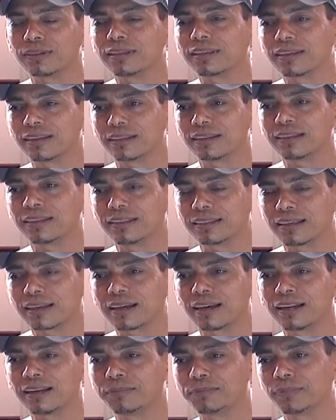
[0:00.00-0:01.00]
y, que, y
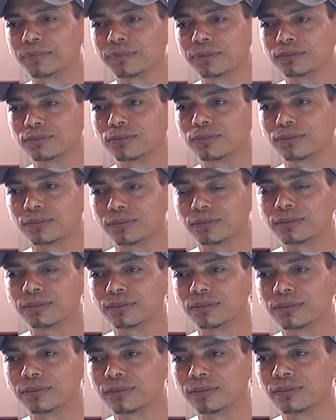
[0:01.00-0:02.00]
sacarle el provecho